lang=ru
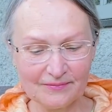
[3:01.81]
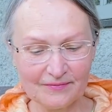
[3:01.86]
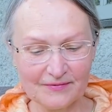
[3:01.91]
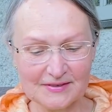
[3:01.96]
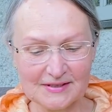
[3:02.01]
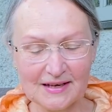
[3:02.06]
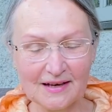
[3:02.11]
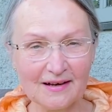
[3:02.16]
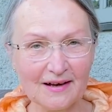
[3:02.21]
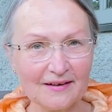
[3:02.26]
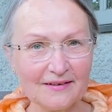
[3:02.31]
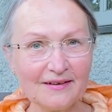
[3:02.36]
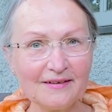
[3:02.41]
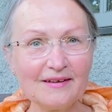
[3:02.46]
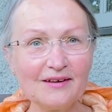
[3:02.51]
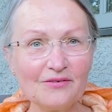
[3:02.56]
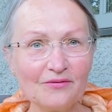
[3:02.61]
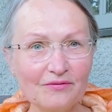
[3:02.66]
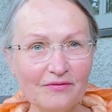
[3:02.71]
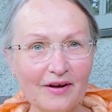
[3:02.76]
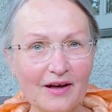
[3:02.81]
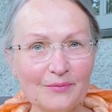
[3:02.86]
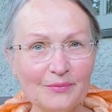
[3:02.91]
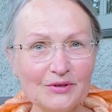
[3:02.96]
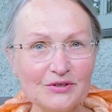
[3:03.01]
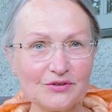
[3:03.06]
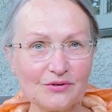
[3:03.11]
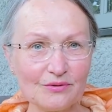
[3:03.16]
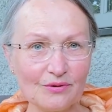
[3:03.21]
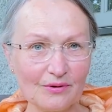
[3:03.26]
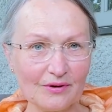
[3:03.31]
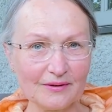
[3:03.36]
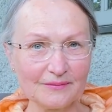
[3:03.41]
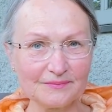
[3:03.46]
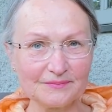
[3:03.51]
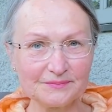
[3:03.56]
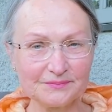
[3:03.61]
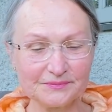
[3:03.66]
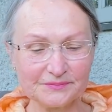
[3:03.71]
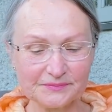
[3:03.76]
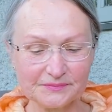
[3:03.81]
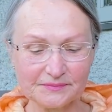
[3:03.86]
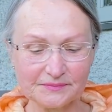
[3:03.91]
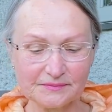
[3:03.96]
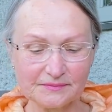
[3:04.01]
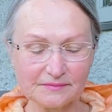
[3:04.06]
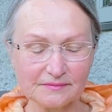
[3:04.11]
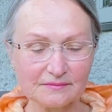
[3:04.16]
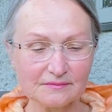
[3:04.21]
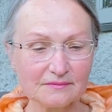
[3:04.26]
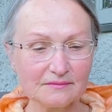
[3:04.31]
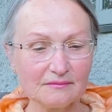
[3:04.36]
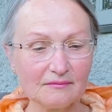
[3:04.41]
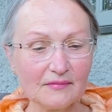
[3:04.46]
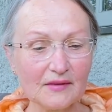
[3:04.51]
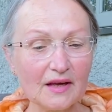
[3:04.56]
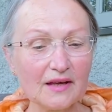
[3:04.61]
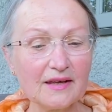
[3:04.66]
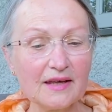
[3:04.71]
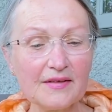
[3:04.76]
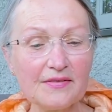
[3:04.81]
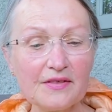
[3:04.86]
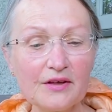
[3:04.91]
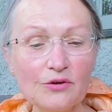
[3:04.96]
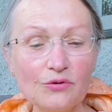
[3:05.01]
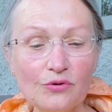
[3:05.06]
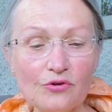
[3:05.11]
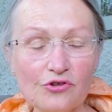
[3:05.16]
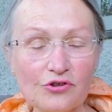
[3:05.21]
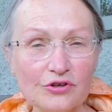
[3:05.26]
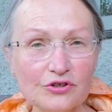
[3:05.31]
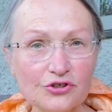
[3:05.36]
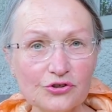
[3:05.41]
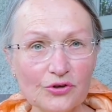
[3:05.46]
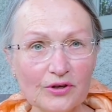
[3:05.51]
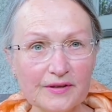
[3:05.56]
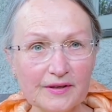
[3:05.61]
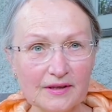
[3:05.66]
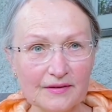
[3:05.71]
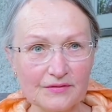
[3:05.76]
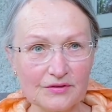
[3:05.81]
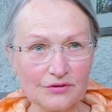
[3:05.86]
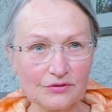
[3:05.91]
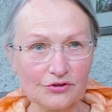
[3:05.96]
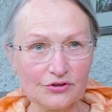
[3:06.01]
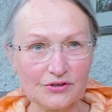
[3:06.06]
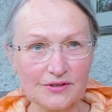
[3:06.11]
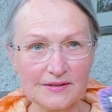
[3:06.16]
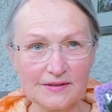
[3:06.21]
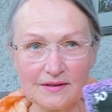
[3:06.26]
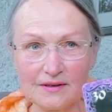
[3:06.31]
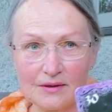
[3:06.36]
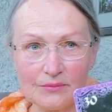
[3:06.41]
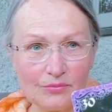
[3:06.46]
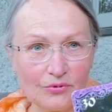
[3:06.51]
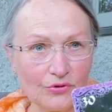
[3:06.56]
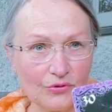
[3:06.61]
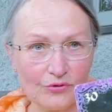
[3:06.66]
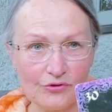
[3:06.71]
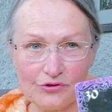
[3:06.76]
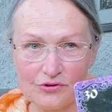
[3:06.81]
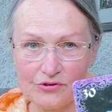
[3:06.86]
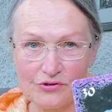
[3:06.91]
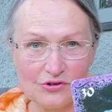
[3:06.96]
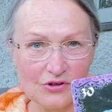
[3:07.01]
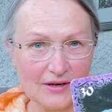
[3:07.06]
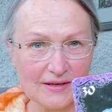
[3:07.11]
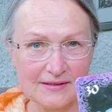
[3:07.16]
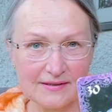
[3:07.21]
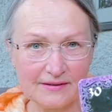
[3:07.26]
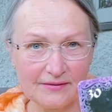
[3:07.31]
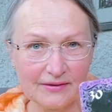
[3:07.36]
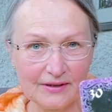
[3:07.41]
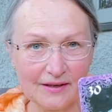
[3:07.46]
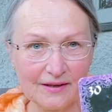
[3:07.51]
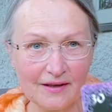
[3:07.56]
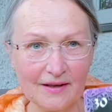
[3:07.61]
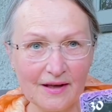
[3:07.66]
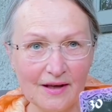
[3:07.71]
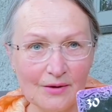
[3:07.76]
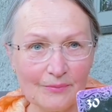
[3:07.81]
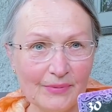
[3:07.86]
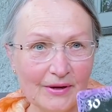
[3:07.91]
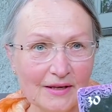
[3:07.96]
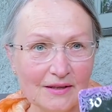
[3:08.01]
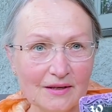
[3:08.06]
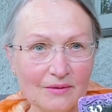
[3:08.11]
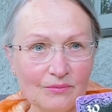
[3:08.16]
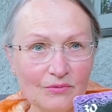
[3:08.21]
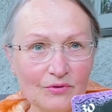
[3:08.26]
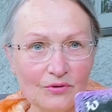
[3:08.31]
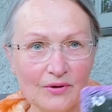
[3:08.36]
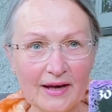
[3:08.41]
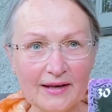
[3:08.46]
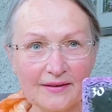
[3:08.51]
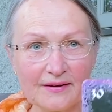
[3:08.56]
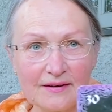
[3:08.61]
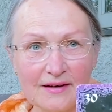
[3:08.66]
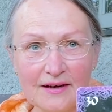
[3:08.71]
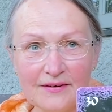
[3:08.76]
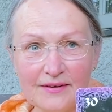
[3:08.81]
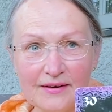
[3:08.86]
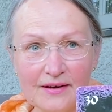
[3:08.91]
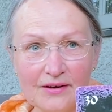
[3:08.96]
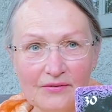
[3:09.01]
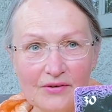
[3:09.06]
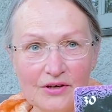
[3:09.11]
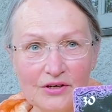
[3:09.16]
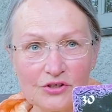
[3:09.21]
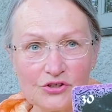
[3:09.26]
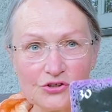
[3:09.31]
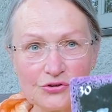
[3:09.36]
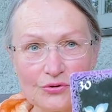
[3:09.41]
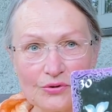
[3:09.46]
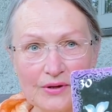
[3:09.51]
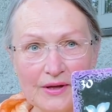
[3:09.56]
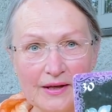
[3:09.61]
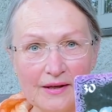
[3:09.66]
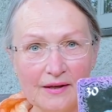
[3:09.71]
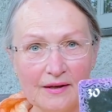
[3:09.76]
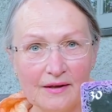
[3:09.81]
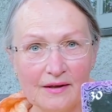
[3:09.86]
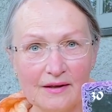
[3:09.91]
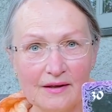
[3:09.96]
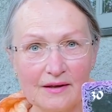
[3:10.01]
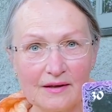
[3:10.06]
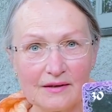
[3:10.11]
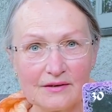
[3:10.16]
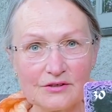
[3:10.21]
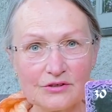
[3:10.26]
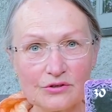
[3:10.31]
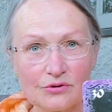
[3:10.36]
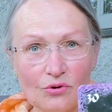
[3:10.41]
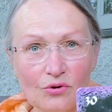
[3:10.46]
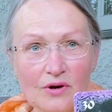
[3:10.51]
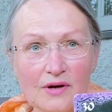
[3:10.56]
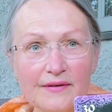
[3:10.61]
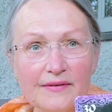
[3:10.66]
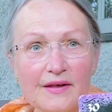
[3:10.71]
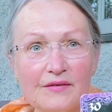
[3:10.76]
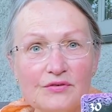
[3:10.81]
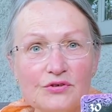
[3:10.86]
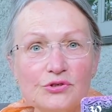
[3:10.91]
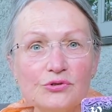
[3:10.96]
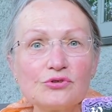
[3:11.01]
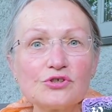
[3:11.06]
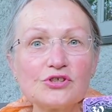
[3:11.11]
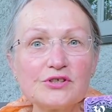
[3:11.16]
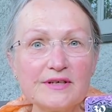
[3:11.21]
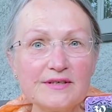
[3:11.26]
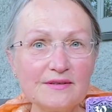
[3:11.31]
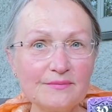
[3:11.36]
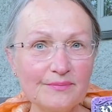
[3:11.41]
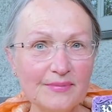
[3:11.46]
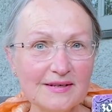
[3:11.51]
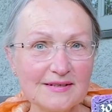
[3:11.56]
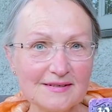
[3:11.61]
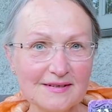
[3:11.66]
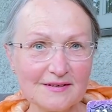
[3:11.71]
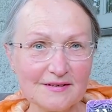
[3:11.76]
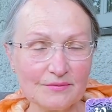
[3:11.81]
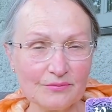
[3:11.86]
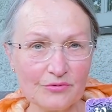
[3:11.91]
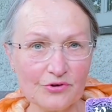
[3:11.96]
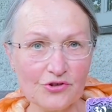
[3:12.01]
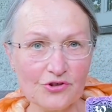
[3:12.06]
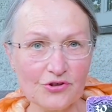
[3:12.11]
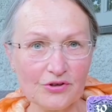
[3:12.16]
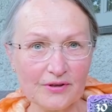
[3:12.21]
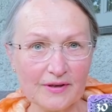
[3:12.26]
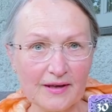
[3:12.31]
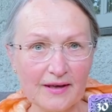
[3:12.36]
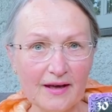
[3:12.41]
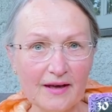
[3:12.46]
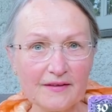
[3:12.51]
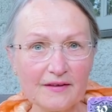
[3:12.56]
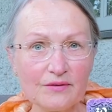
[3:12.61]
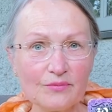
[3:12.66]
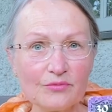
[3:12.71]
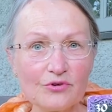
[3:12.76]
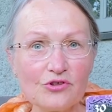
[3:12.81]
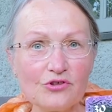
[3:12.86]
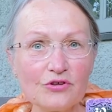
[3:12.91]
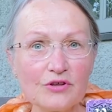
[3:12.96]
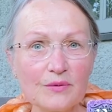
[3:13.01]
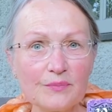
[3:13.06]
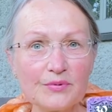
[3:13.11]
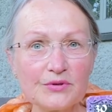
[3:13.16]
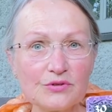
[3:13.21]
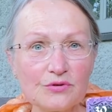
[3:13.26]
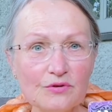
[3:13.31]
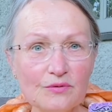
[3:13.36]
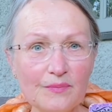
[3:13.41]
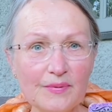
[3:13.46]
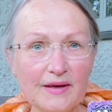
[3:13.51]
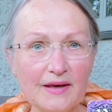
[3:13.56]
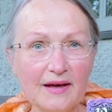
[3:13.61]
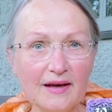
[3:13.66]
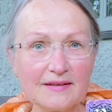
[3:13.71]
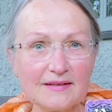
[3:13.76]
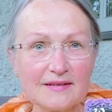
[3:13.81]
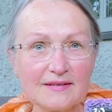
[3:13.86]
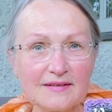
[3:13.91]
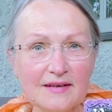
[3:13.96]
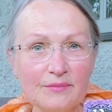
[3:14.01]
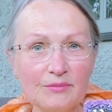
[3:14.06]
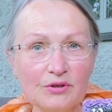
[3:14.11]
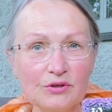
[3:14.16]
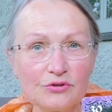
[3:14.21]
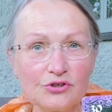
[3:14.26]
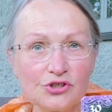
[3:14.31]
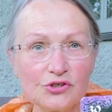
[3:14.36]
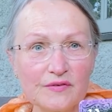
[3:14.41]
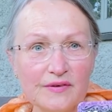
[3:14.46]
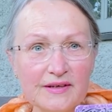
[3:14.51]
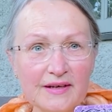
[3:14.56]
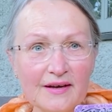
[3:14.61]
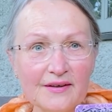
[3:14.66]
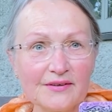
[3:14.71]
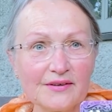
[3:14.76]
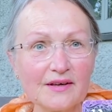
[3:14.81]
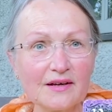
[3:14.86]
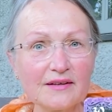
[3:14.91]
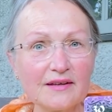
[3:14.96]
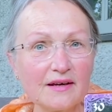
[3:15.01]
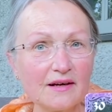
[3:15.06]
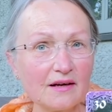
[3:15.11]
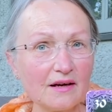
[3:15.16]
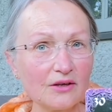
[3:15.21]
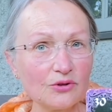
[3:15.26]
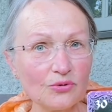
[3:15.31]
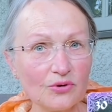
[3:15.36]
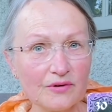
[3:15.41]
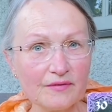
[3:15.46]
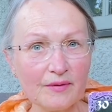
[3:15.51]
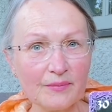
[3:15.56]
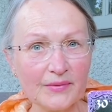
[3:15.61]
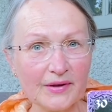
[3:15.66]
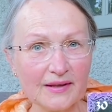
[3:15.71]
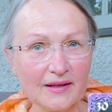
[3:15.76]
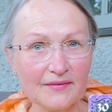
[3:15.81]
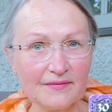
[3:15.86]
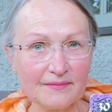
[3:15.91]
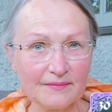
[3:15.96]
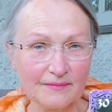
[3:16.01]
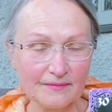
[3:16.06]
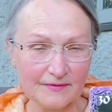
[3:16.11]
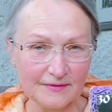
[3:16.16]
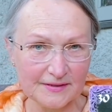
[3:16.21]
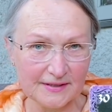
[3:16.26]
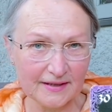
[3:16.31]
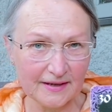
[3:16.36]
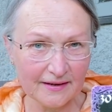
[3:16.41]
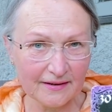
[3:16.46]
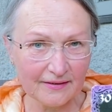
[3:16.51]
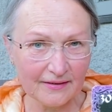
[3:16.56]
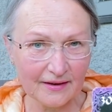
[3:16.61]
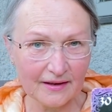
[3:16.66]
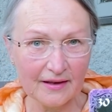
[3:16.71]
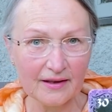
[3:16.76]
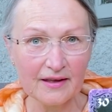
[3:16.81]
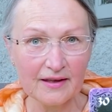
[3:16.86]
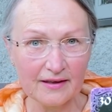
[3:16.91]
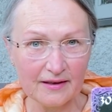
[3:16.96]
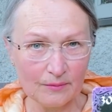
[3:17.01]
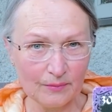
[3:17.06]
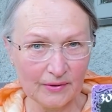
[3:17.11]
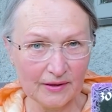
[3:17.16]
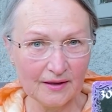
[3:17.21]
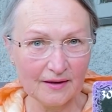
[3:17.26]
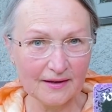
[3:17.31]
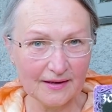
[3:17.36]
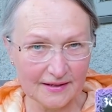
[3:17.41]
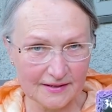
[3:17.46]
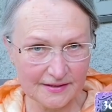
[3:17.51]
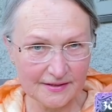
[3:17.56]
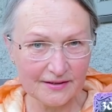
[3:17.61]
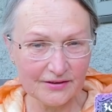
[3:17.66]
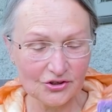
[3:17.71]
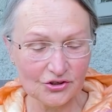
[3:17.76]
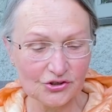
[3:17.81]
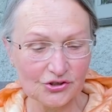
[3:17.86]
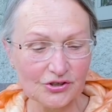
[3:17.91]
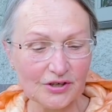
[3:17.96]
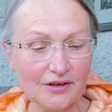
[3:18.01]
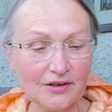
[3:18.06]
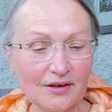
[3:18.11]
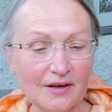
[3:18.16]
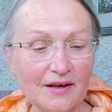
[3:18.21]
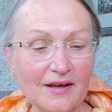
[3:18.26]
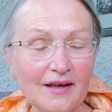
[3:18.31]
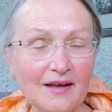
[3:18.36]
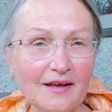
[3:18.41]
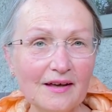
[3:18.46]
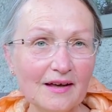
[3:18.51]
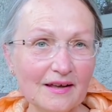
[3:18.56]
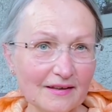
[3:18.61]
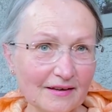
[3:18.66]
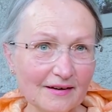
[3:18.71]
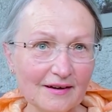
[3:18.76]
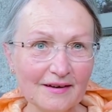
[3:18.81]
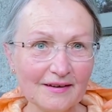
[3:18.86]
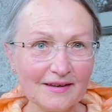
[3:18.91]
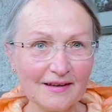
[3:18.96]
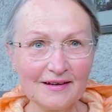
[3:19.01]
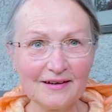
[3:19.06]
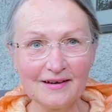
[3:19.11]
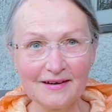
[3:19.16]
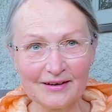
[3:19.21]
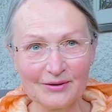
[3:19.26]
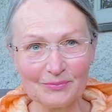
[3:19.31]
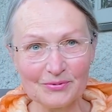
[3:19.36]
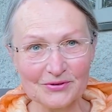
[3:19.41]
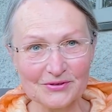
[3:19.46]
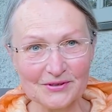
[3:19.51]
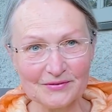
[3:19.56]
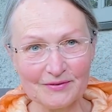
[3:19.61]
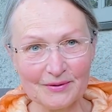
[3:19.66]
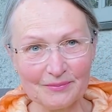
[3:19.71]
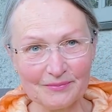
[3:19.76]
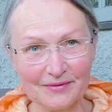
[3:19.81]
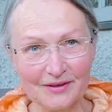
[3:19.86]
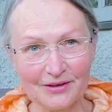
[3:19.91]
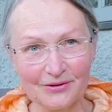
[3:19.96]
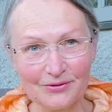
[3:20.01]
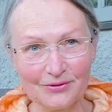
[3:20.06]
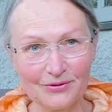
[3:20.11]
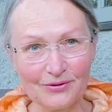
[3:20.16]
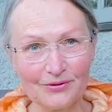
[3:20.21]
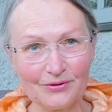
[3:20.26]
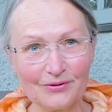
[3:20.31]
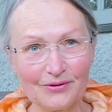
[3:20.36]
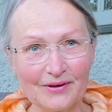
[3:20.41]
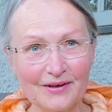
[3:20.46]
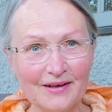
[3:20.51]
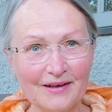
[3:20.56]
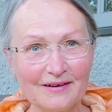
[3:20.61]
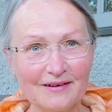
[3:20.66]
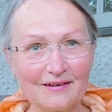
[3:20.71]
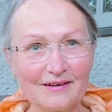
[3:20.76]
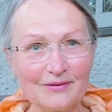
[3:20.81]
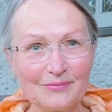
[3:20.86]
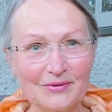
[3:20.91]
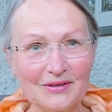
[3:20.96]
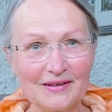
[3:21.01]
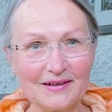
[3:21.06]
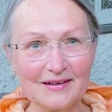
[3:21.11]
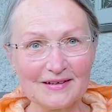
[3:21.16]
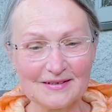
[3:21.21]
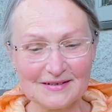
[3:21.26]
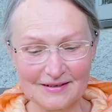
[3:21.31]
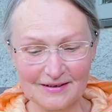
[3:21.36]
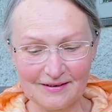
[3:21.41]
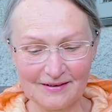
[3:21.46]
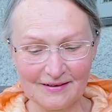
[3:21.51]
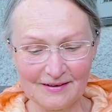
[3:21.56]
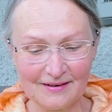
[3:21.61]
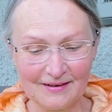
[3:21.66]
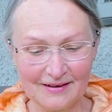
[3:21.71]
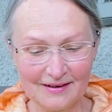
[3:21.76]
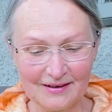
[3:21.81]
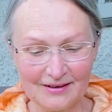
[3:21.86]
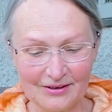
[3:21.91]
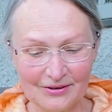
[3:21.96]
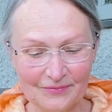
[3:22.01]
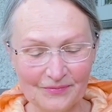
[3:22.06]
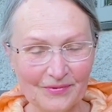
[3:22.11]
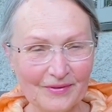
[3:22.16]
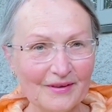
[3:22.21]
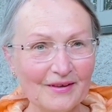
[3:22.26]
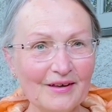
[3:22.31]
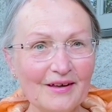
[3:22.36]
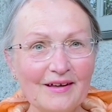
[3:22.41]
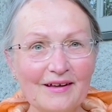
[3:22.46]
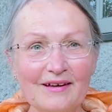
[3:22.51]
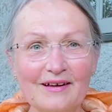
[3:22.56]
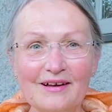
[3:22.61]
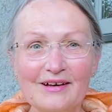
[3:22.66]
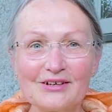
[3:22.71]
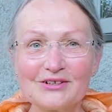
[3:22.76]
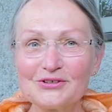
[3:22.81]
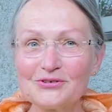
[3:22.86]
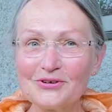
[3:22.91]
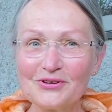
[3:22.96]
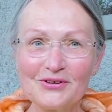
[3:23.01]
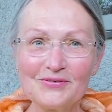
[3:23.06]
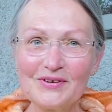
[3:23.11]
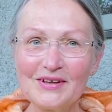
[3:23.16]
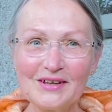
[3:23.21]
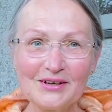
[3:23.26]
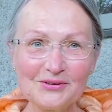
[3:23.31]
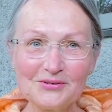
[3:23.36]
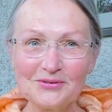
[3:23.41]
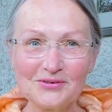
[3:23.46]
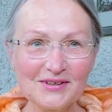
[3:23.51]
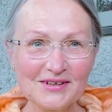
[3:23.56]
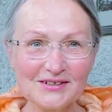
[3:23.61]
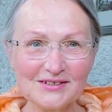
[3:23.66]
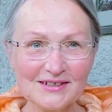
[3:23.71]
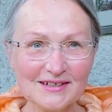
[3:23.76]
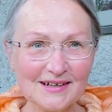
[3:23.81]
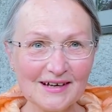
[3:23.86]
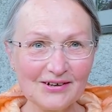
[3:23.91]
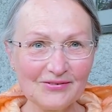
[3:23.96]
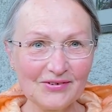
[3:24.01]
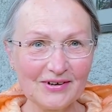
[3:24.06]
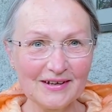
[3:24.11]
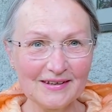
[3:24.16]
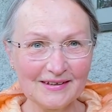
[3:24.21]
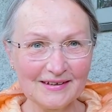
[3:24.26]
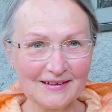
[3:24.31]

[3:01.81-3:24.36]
загаданный вами срок. Я знаю точно, что это на всю жизнь, это будет очень счастливо. Поэтому эта карта говорит, что срок на всю жизнь быть с этим мужчиной. Этот мужчина по судьбе. Это самый лучший вариант, когда, который вам дала Вселенная, именно эти отношения. Это карта Лилия, просто вам даю ее рекомендации. Что-то в этой куртке жарковато.